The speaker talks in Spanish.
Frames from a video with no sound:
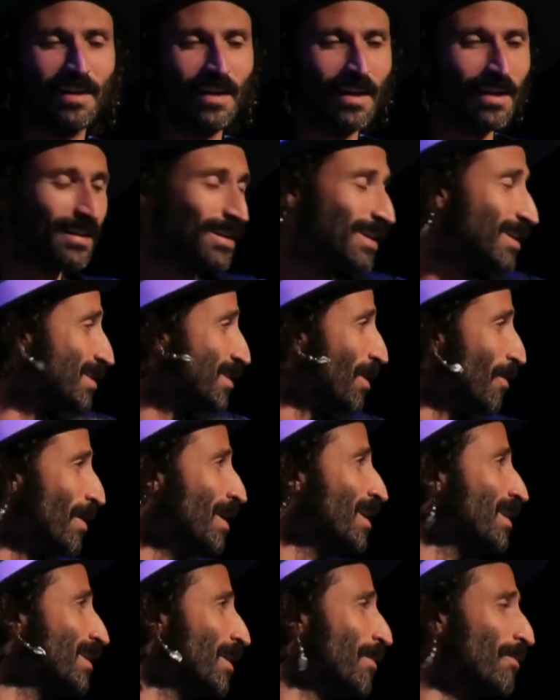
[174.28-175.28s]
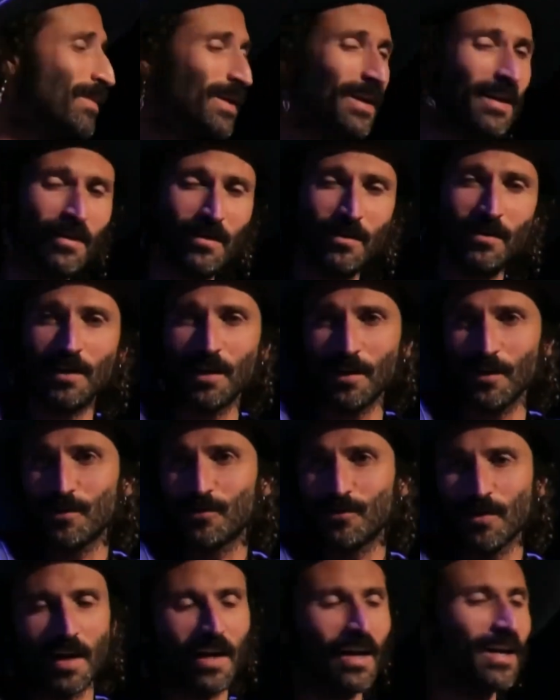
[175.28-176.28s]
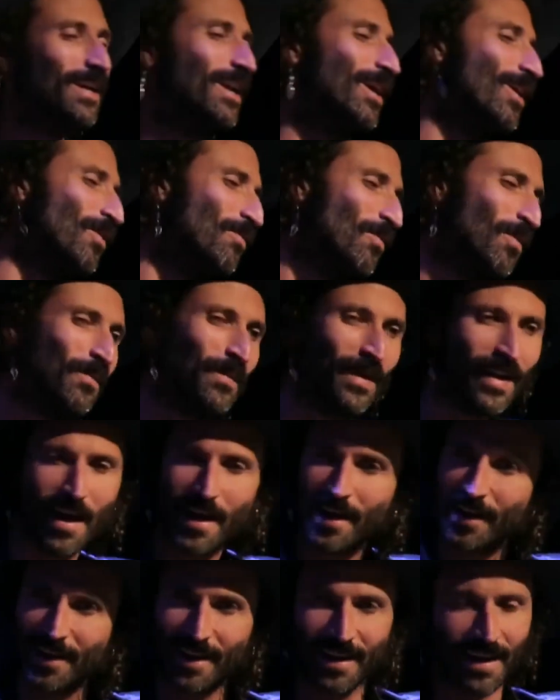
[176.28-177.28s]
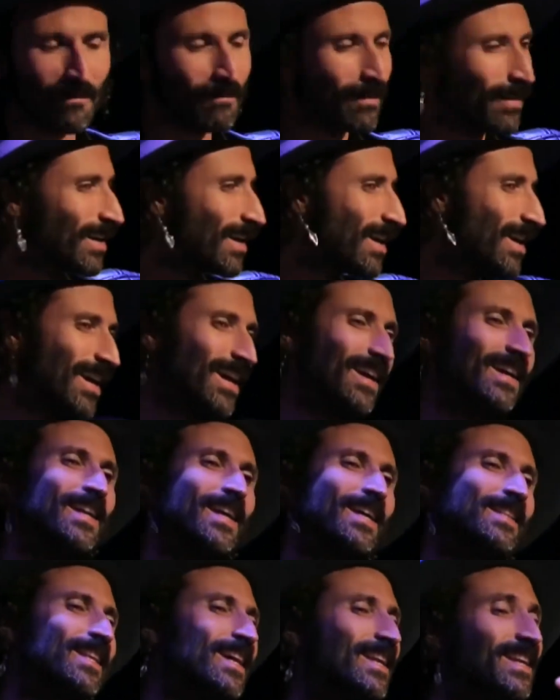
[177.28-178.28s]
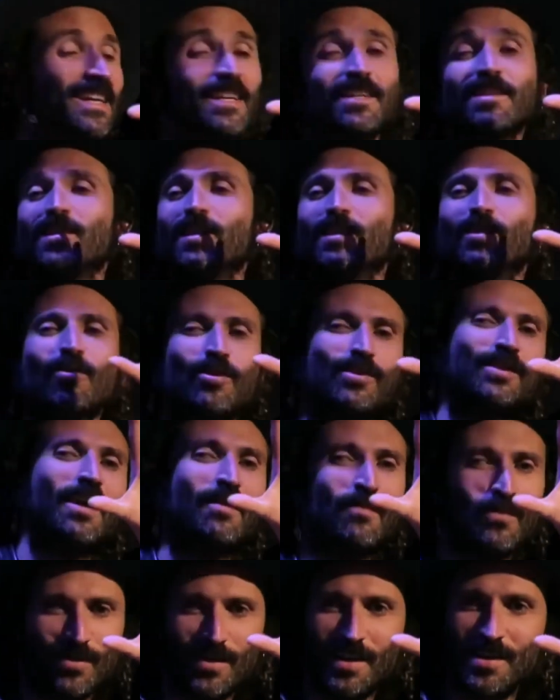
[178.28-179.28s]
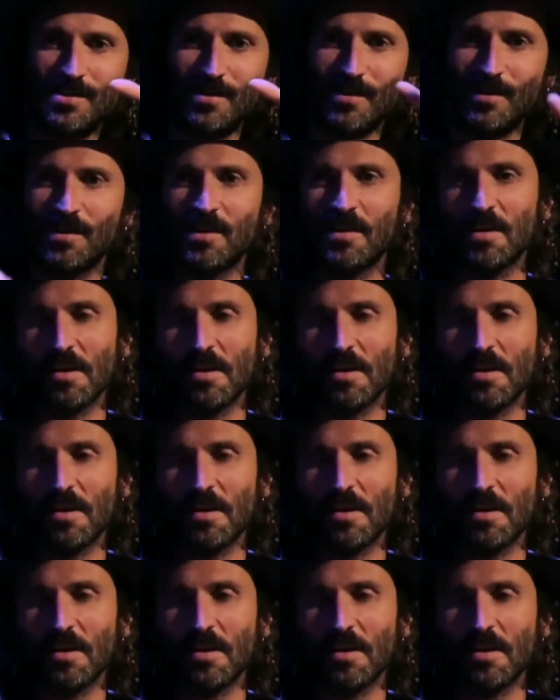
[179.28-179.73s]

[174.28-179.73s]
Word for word: Y, se ven también, ¿no? Que no es una gira como mirar qué, gira tan exitosa hemos hecho.